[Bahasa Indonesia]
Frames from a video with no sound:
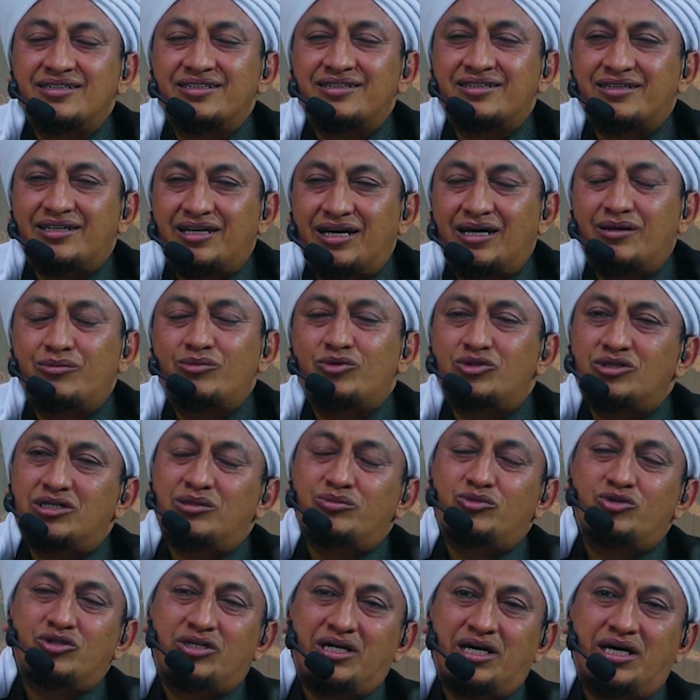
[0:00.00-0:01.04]
Nah,
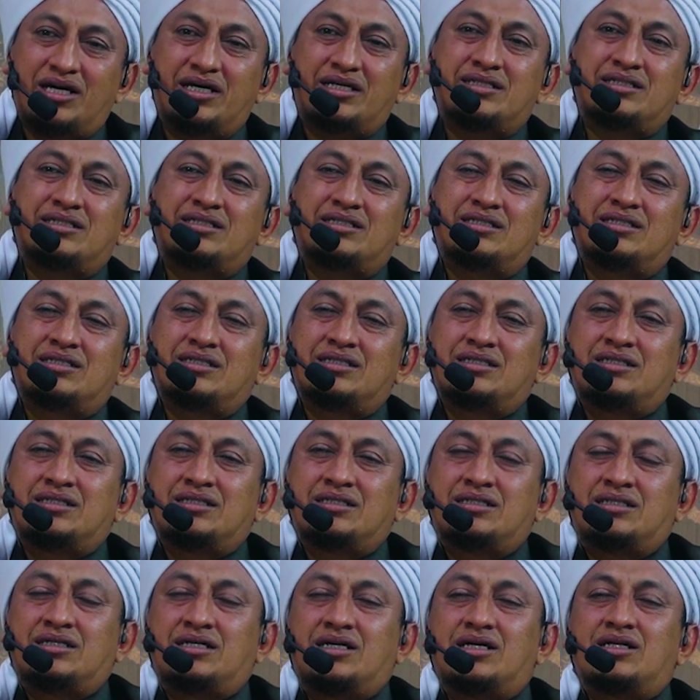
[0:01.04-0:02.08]
mudah-mudahan
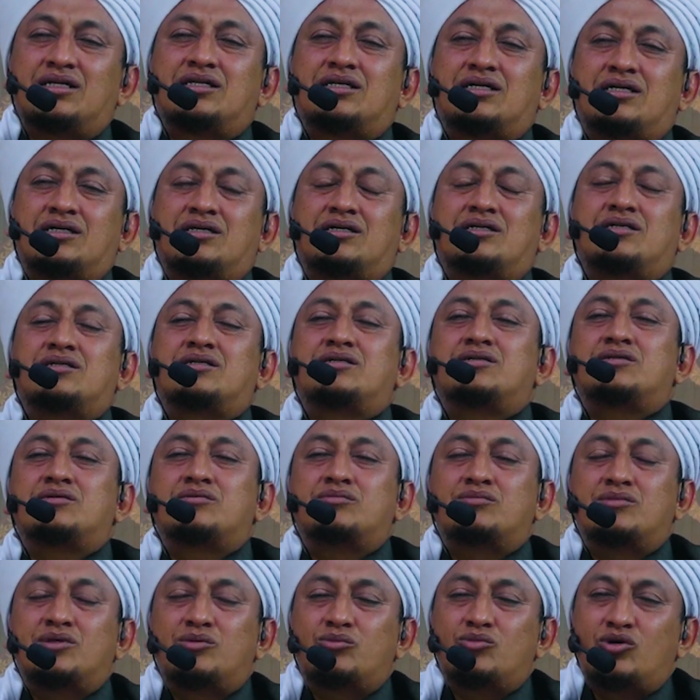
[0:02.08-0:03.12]
Allah
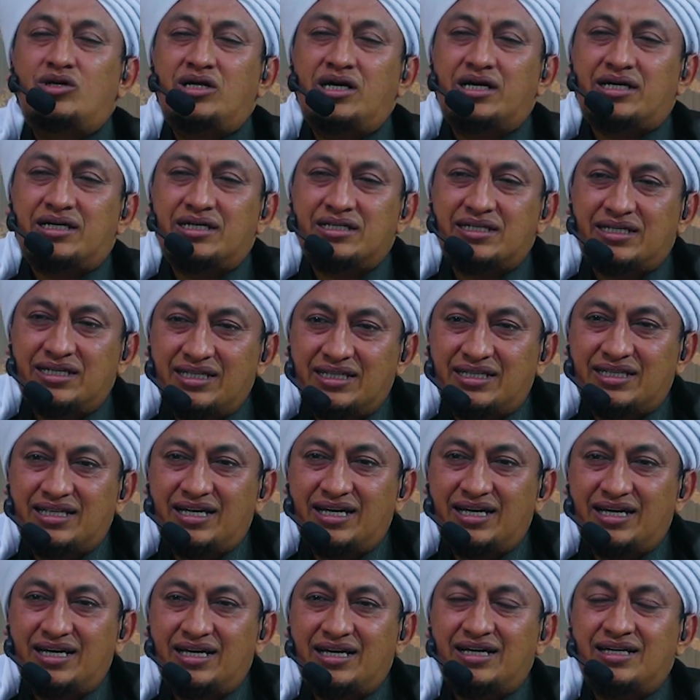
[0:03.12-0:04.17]
memuliakan
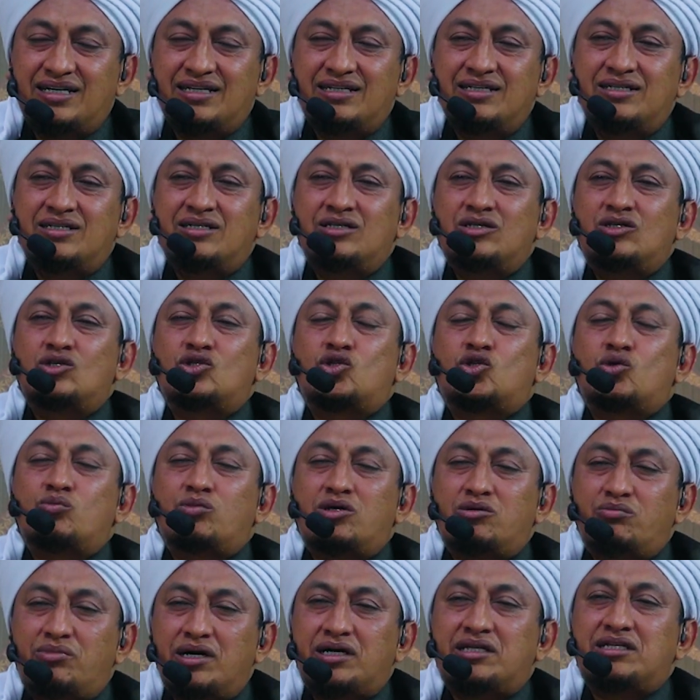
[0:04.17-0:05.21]
kita untuk
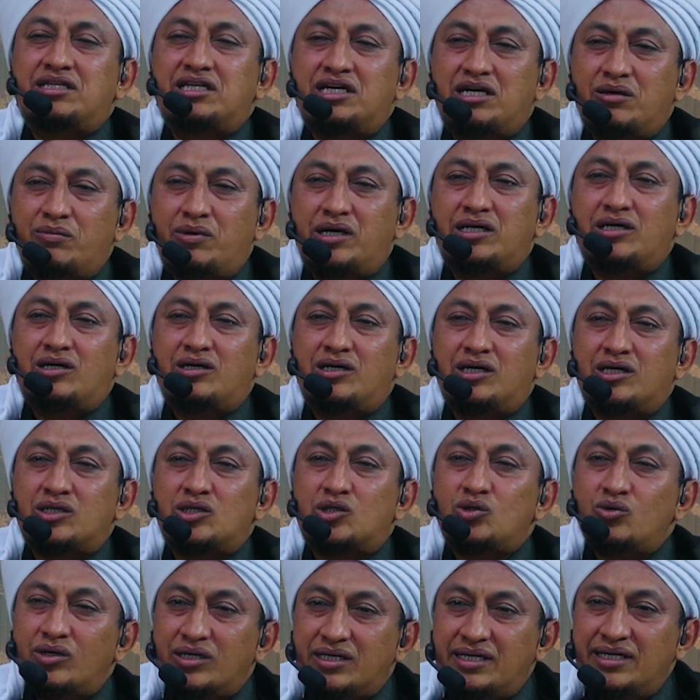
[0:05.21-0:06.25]
berbakti kepada orang tua